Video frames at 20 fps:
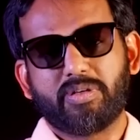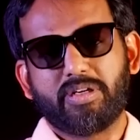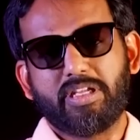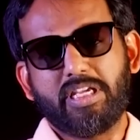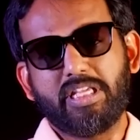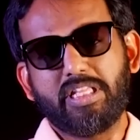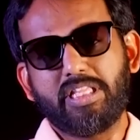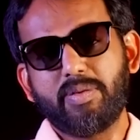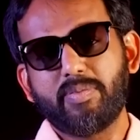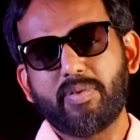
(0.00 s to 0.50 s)

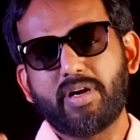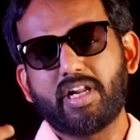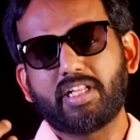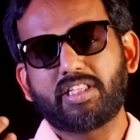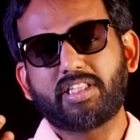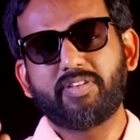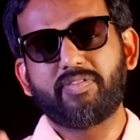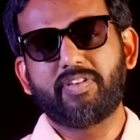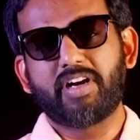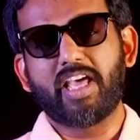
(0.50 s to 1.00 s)

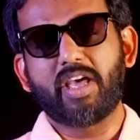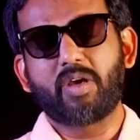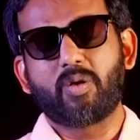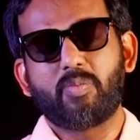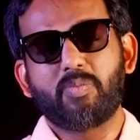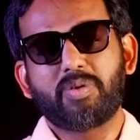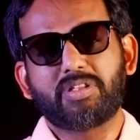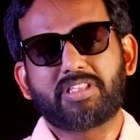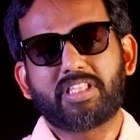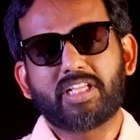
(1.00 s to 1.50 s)
நீதிமன்றத்தை விட
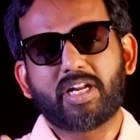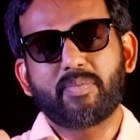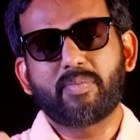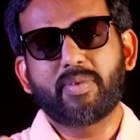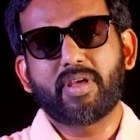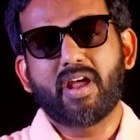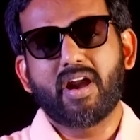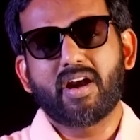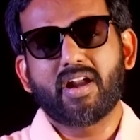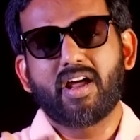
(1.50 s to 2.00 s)
ரொம்ப
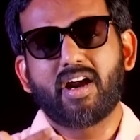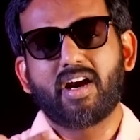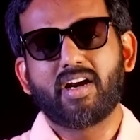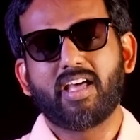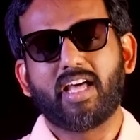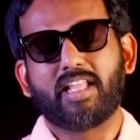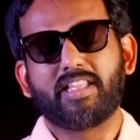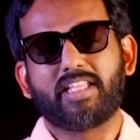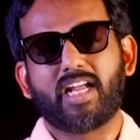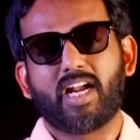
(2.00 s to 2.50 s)
திறமையான
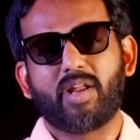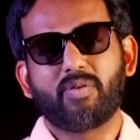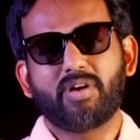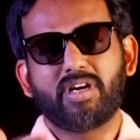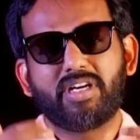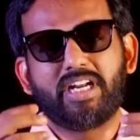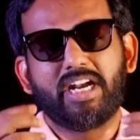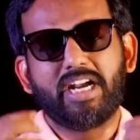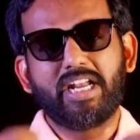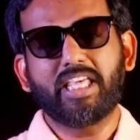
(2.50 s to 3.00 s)
ஆள் அந்த
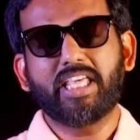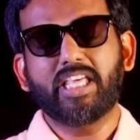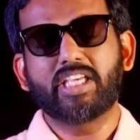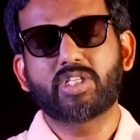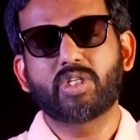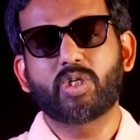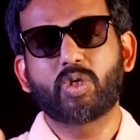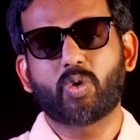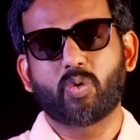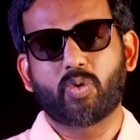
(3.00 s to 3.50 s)
அளவுக்கு
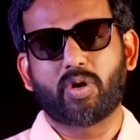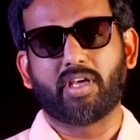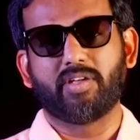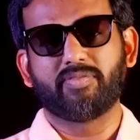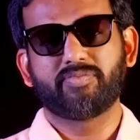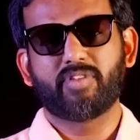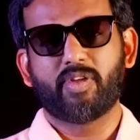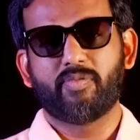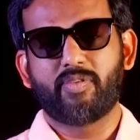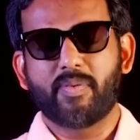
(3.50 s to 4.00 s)
டெடிக்கேஷனும் கூட
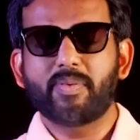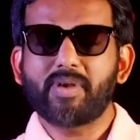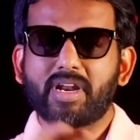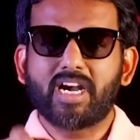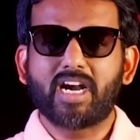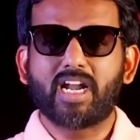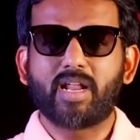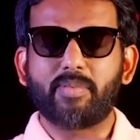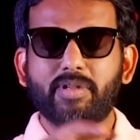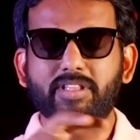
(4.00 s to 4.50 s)

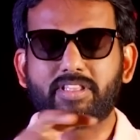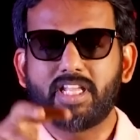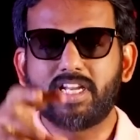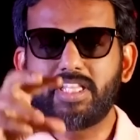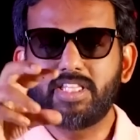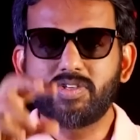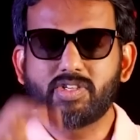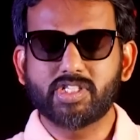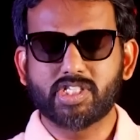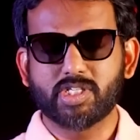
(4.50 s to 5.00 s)
விவரங்களை அப்படி தெரிஞ்சு